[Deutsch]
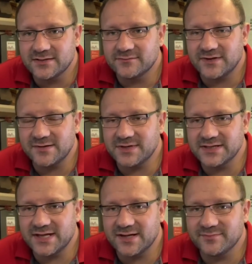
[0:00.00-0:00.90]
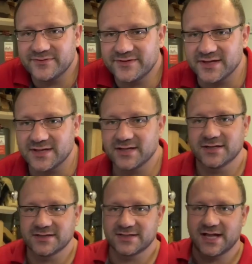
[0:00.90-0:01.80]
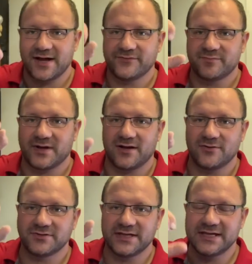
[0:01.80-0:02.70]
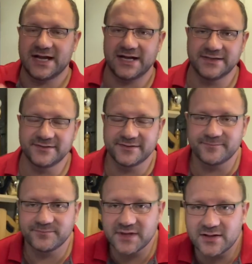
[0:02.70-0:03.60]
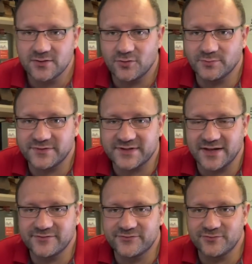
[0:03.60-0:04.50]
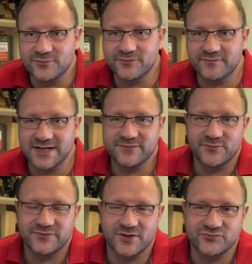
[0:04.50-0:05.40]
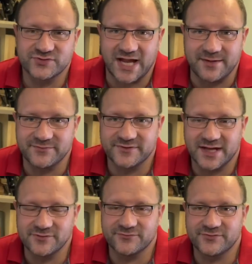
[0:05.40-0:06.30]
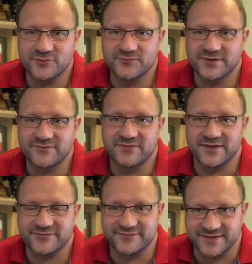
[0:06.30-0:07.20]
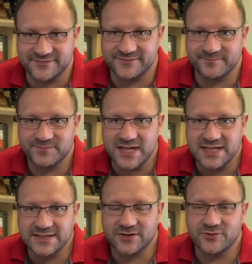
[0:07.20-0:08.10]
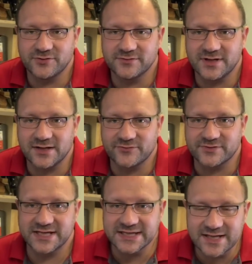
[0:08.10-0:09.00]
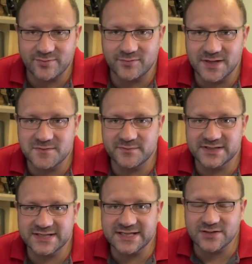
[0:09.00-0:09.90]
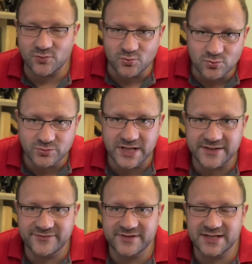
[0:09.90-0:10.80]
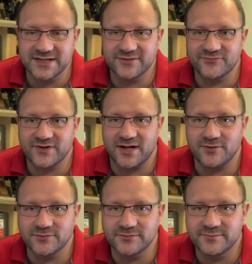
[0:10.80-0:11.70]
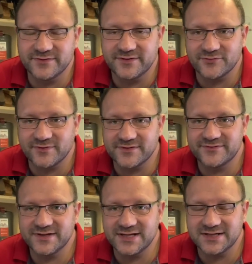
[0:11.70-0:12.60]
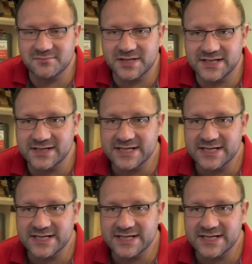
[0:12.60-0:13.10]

weil man da ein bisschen Kraft braucht in der Hand, um das Ganze zu lösen, weil es muss ja auch stramm sein und vernünftig fest sitzen. Da könnten also Kinder Probleme mitkriegen oder zierliche Frauen bzw. zierliche Männer,